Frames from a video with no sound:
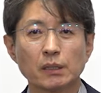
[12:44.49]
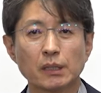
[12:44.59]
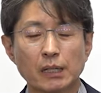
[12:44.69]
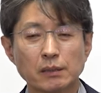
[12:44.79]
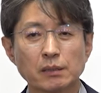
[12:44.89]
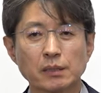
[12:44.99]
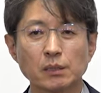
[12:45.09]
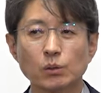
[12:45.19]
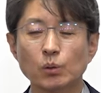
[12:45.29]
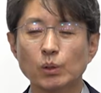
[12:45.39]
가덕
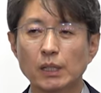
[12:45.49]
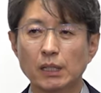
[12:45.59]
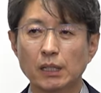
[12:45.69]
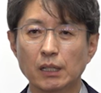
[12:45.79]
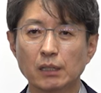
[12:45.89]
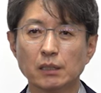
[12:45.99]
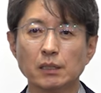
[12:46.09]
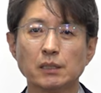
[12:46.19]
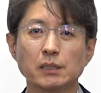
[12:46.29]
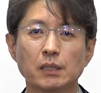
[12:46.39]

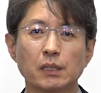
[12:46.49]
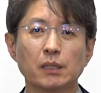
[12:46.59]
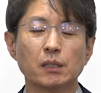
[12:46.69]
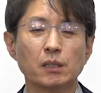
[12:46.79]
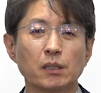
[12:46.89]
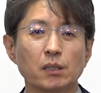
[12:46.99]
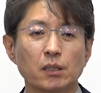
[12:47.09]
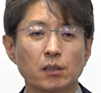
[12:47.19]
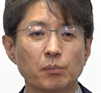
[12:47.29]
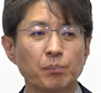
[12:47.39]
신공항이 이제
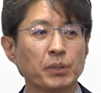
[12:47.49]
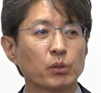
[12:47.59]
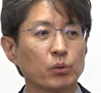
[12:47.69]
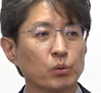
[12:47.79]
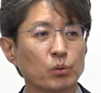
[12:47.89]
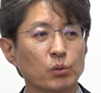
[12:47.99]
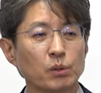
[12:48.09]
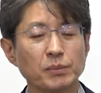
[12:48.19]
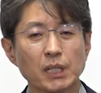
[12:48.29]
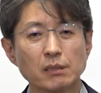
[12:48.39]
PQ
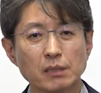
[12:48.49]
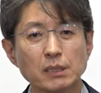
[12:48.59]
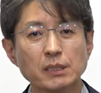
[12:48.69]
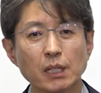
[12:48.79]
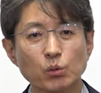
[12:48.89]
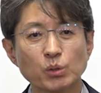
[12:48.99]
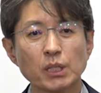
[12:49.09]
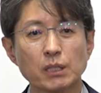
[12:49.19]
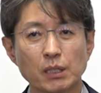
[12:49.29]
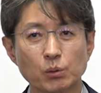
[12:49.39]
입찰에서 1차
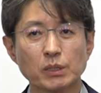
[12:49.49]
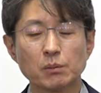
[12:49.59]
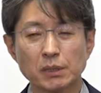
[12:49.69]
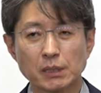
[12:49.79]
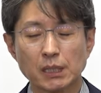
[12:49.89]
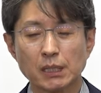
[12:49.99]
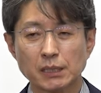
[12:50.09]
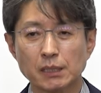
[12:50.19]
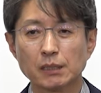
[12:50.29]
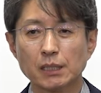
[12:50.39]
유찰이 되고 지금 2차가
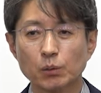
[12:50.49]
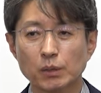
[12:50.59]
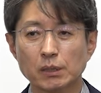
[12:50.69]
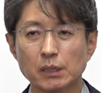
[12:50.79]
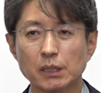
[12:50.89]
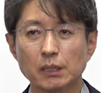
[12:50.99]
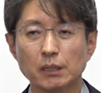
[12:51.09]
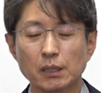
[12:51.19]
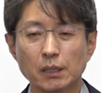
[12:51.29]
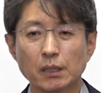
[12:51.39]
진행되고 있는데
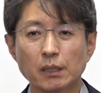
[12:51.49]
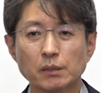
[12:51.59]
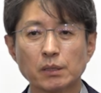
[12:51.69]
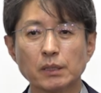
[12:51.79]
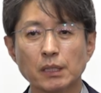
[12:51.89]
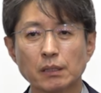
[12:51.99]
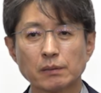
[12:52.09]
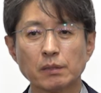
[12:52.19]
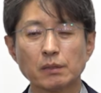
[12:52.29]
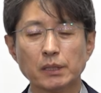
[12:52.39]
저희가
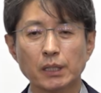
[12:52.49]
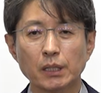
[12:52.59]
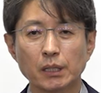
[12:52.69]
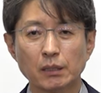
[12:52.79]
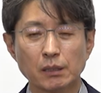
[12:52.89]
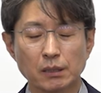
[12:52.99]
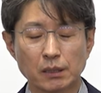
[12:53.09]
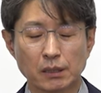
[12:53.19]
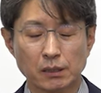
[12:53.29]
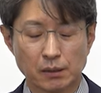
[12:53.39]
설계
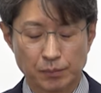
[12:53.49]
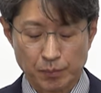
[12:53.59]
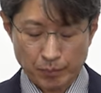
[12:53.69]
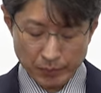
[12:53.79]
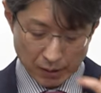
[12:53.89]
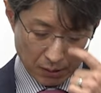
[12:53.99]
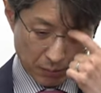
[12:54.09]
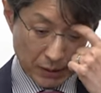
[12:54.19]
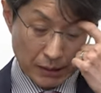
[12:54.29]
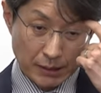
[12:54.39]
이
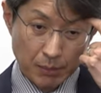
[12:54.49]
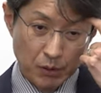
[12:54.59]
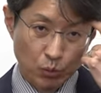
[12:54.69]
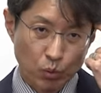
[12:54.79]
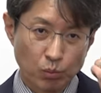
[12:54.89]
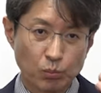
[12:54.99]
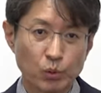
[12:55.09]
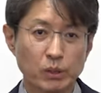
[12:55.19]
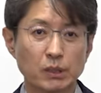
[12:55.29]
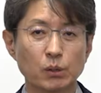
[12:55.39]
민간 참여
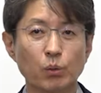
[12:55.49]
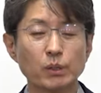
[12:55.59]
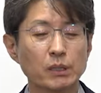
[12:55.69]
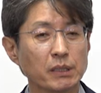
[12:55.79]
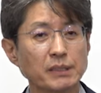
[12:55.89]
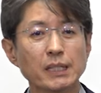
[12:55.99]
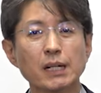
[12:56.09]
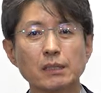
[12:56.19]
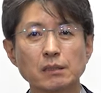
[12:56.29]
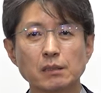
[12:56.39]
공모를 오늘
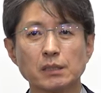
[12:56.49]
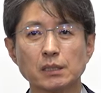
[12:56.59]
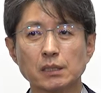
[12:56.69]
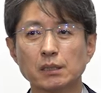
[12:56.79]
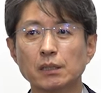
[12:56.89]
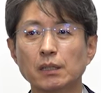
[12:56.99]
연장하는 것이